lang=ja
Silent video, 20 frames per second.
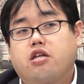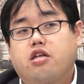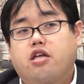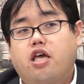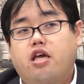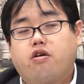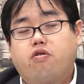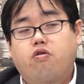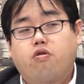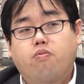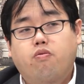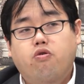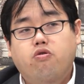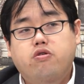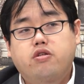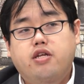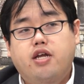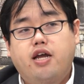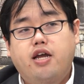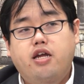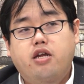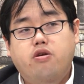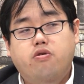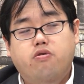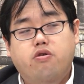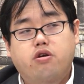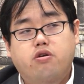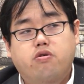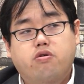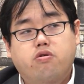結構問題量
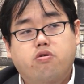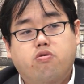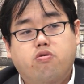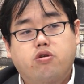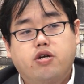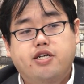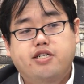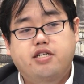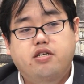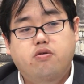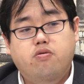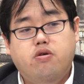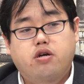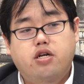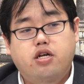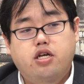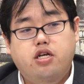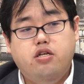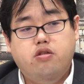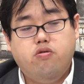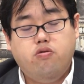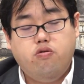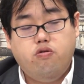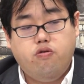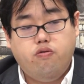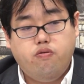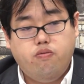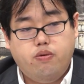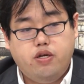をいろいろこなしておかないと、